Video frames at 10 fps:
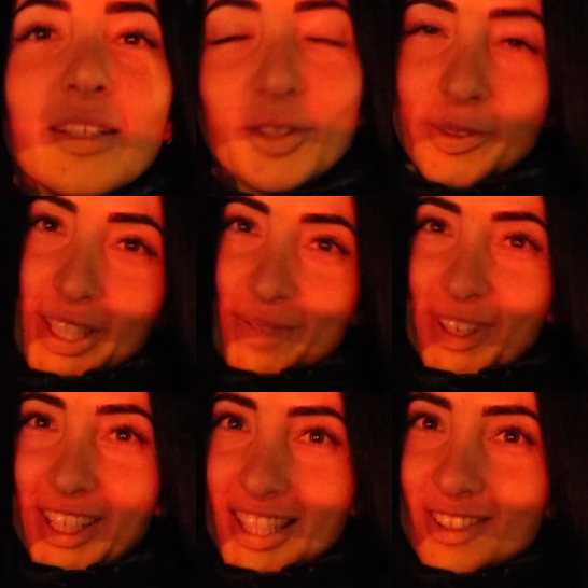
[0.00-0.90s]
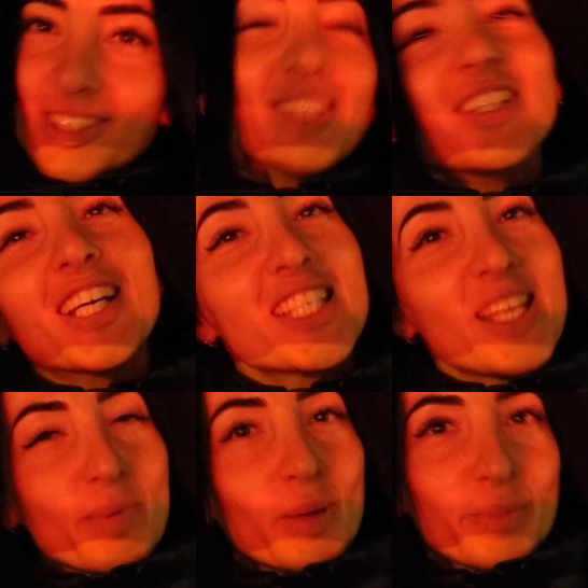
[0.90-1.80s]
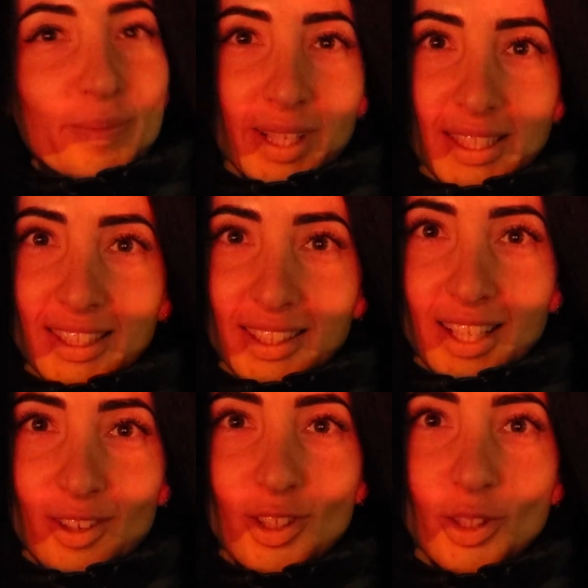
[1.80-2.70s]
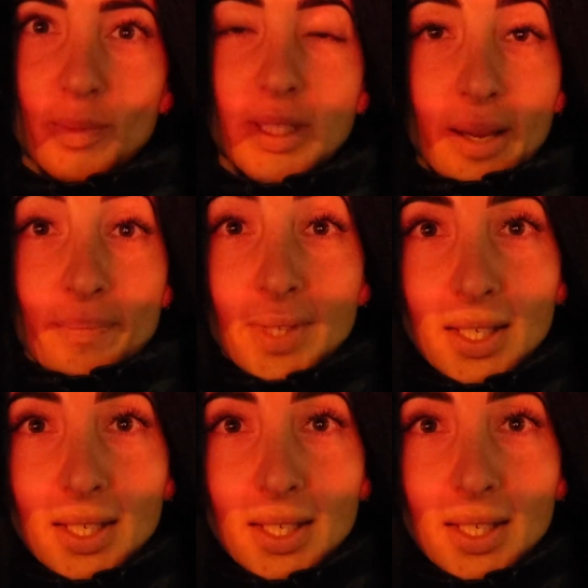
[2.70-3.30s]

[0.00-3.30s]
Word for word: В общем, я теперь красотка. Мне кажется, я прям помолодела на год. У меня